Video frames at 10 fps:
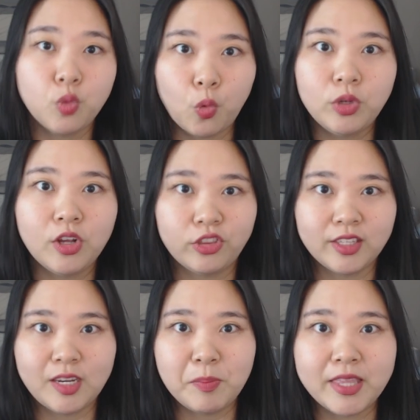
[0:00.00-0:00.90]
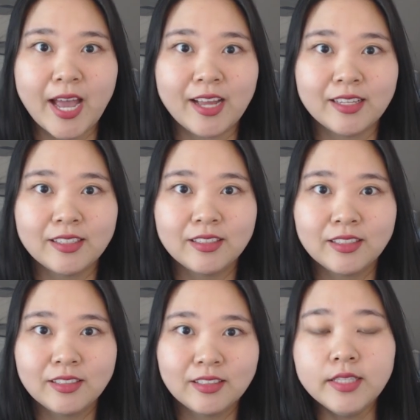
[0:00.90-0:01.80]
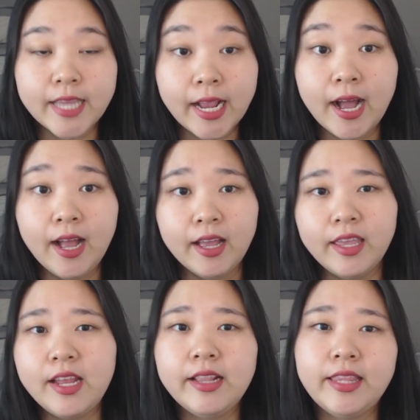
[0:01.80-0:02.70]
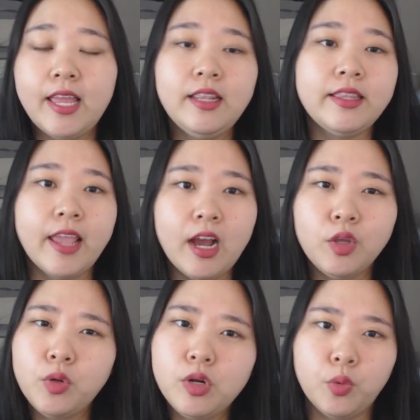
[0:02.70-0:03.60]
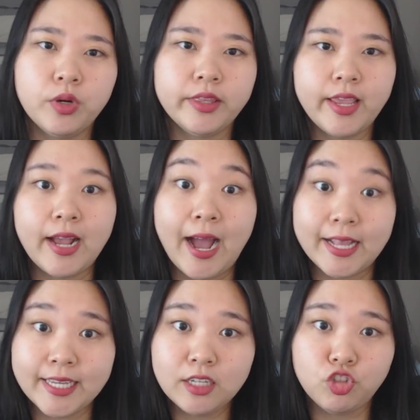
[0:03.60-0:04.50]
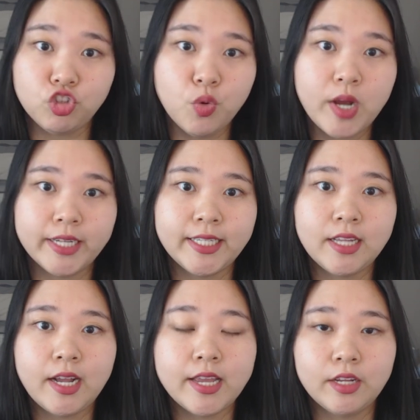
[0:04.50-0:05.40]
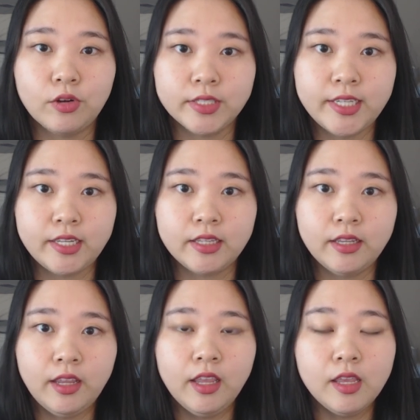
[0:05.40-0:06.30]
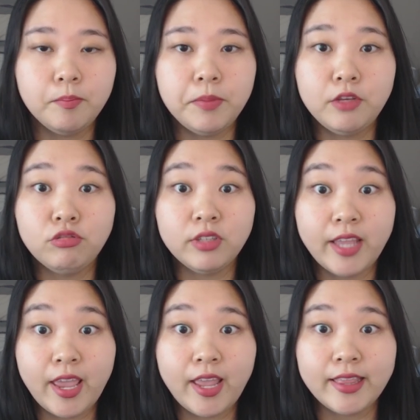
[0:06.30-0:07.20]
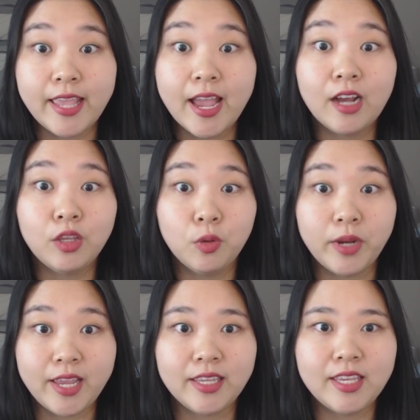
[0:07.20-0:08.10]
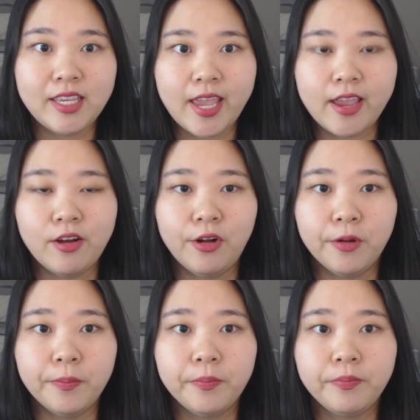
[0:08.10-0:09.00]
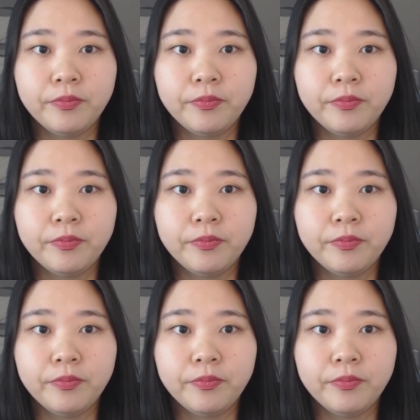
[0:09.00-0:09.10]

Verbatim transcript: 좋은 것들입니다. 제가 일단 대학교를 고를 때 가장 중요하게 생각하는 것은 미국 내 대학교 랭킹이에요.